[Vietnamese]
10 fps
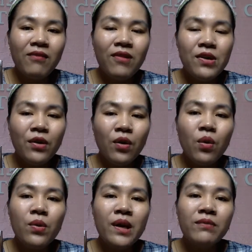Với những
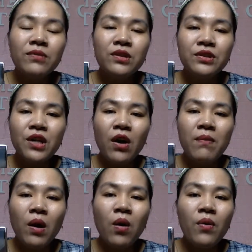ưu điểm vượt trội
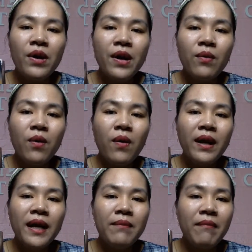mà Orinale
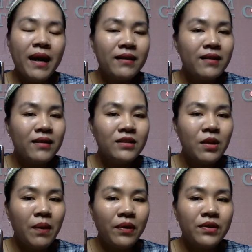Collagen mang đến cho
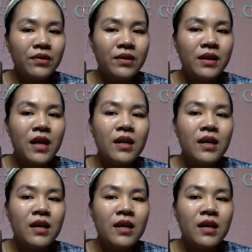mọi người,